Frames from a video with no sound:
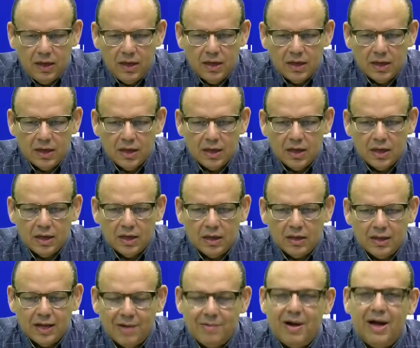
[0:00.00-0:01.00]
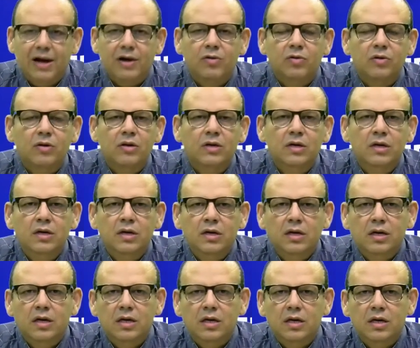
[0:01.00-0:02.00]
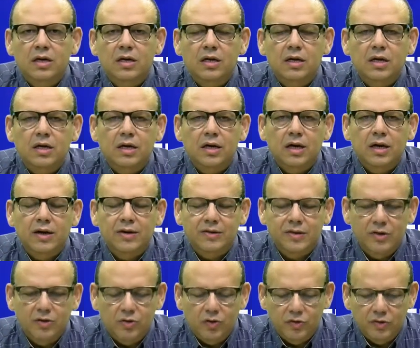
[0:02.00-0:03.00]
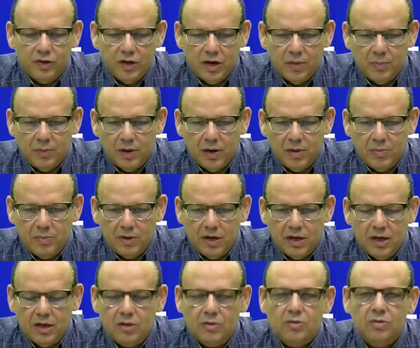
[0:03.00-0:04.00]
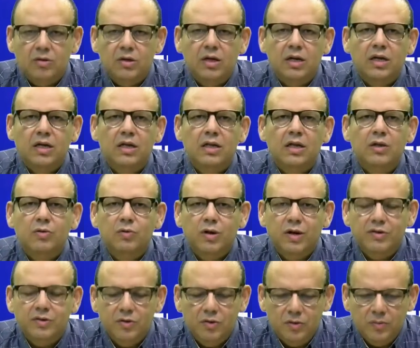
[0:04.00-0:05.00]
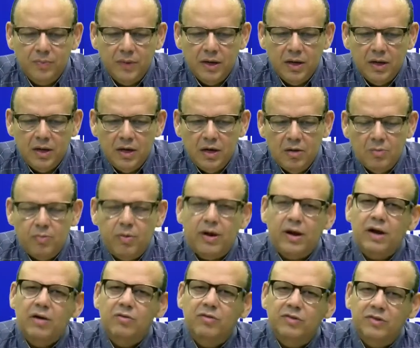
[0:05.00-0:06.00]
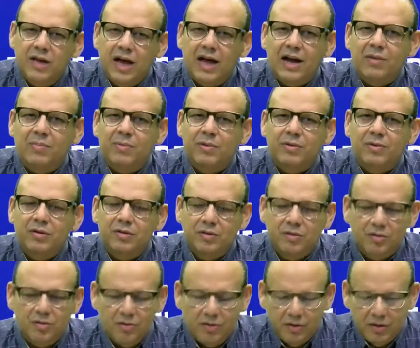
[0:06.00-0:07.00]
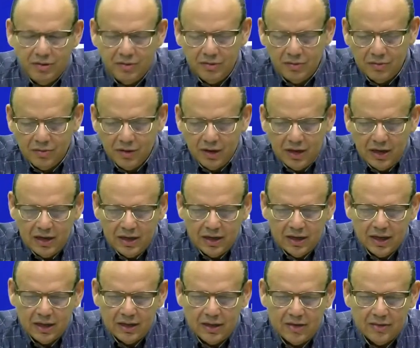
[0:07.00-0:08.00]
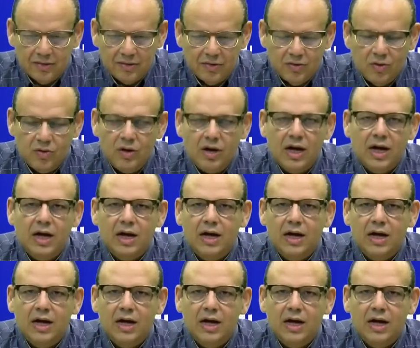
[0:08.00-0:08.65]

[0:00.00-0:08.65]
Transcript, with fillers: eh, Navarro, eh, quien en ese entonces era pues el ministro de Educación, pues renunciara, pero eso lo hizo él en atención